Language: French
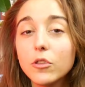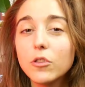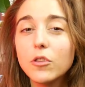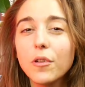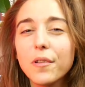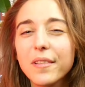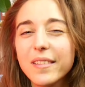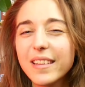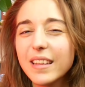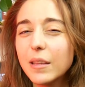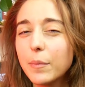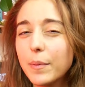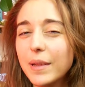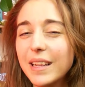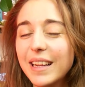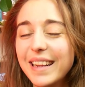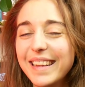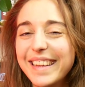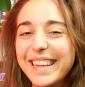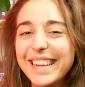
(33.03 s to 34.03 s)
Dans cette pile
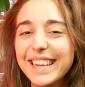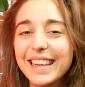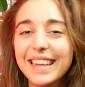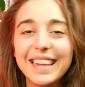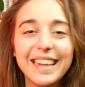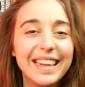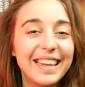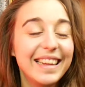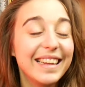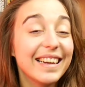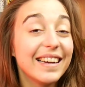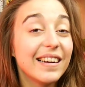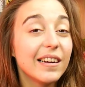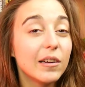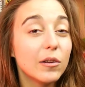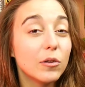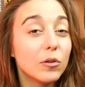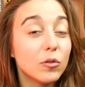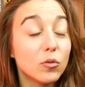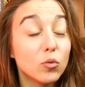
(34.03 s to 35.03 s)
à lire, il y a
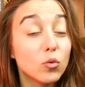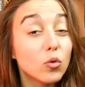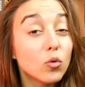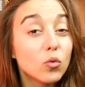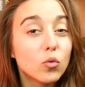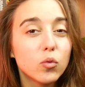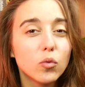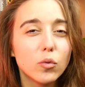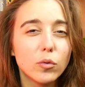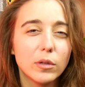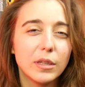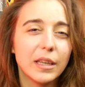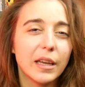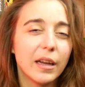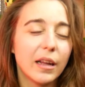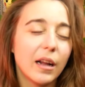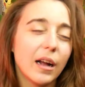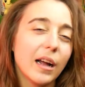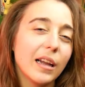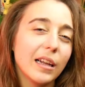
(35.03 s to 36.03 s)
euh, de tout. Il y
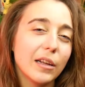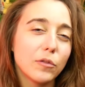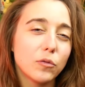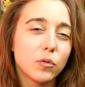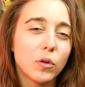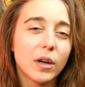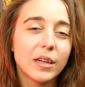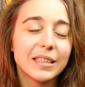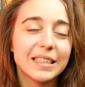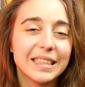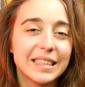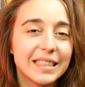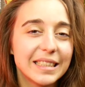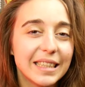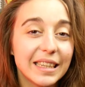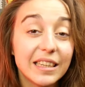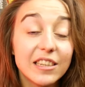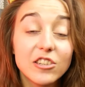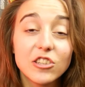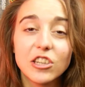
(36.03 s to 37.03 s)
a à la fois des
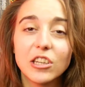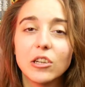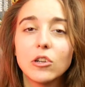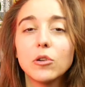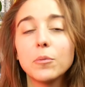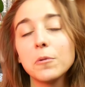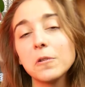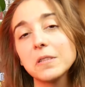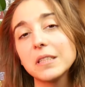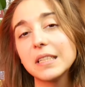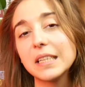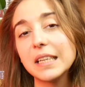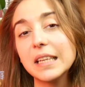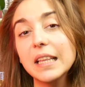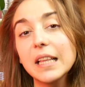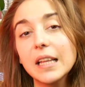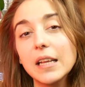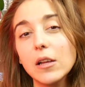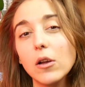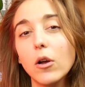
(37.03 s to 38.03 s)
séries que j'ai commencé
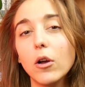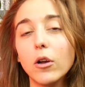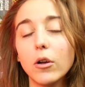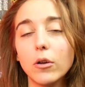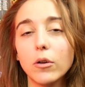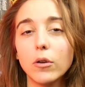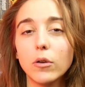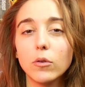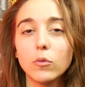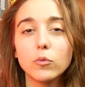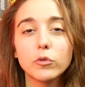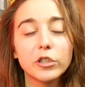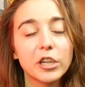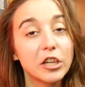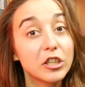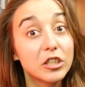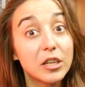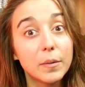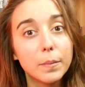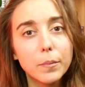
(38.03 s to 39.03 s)
euh, où j'ai
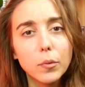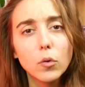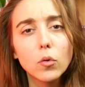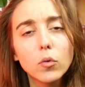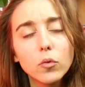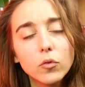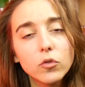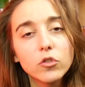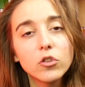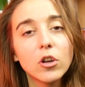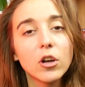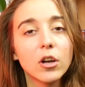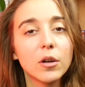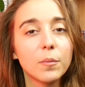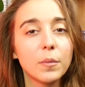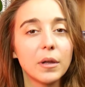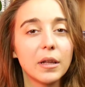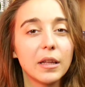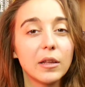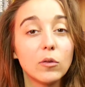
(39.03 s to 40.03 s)
acheté beaucoup de
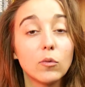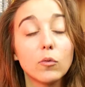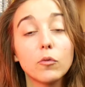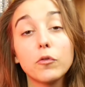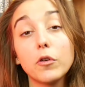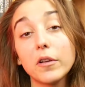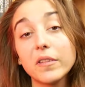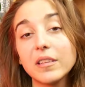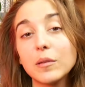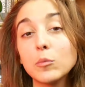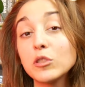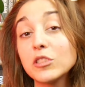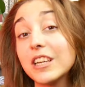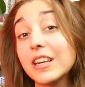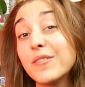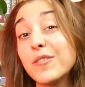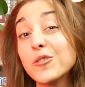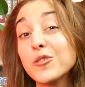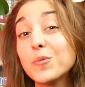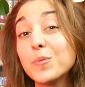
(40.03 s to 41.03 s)
tomes et donc forcément
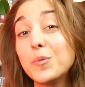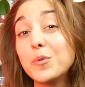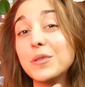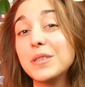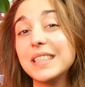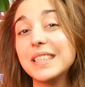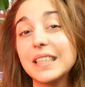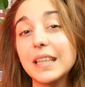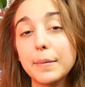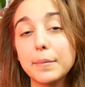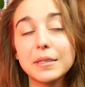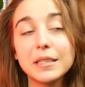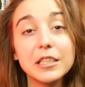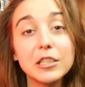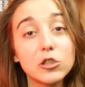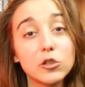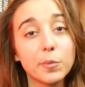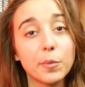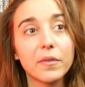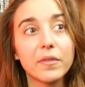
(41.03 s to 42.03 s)
j'avance petit à
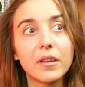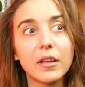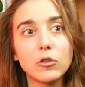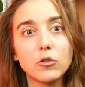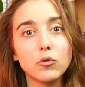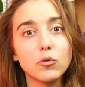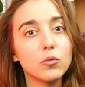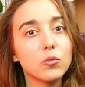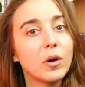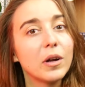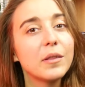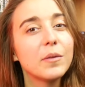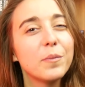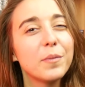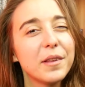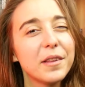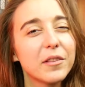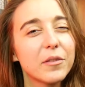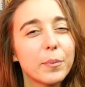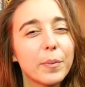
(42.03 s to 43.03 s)
petit. Je pense à du One
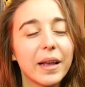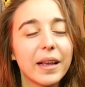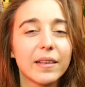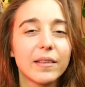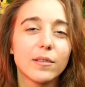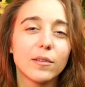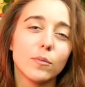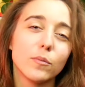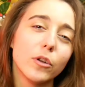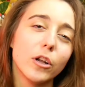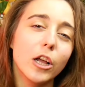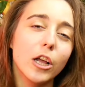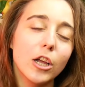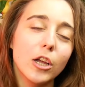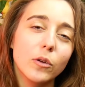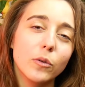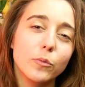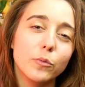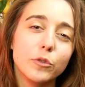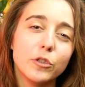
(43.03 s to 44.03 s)
Piece par exemple
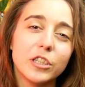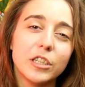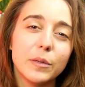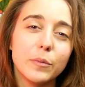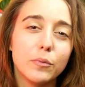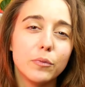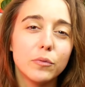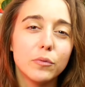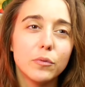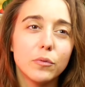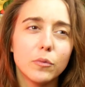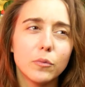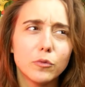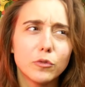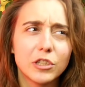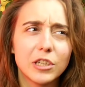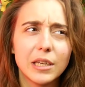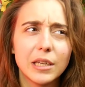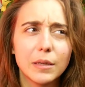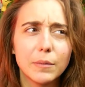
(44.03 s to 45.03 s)
où j'ai plus, où
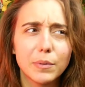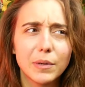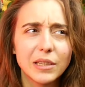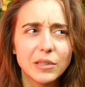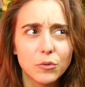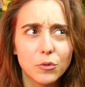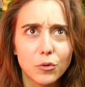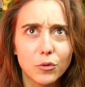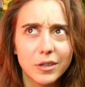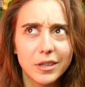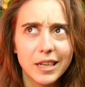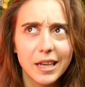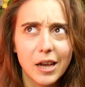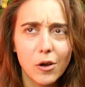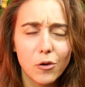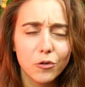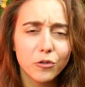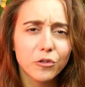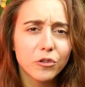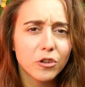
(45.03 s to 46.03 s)
j'ai presque
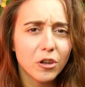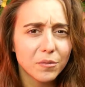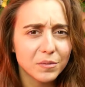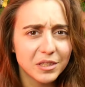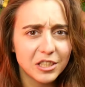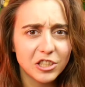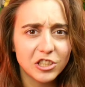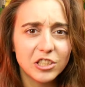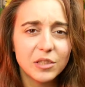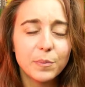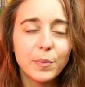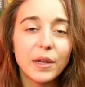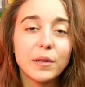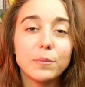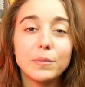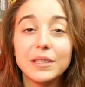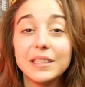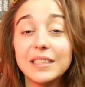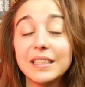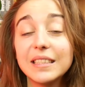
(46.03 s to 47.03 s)
40 tomes si je dis pas de
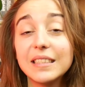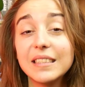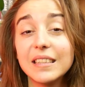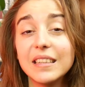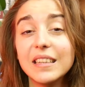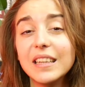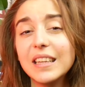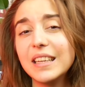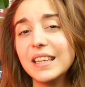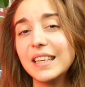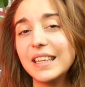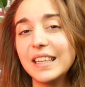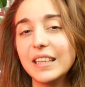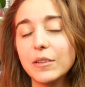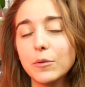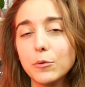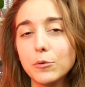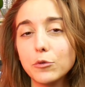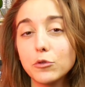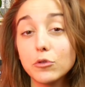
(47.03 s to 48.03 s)
bêtises, et
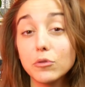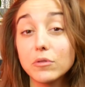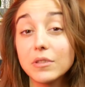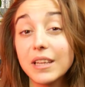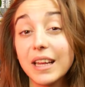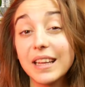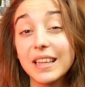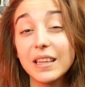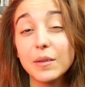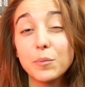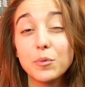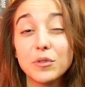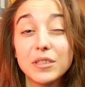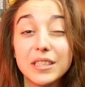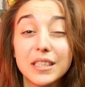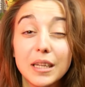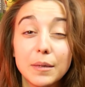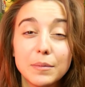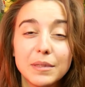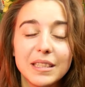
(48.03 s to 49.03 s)
euh, je suis en train de lire
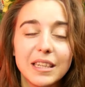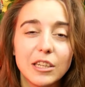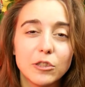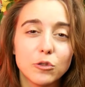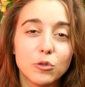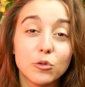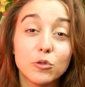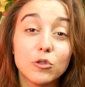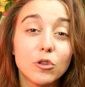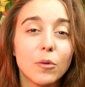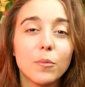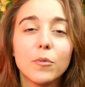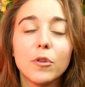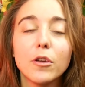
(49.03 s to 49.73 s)
petit à petit, là je suis au tome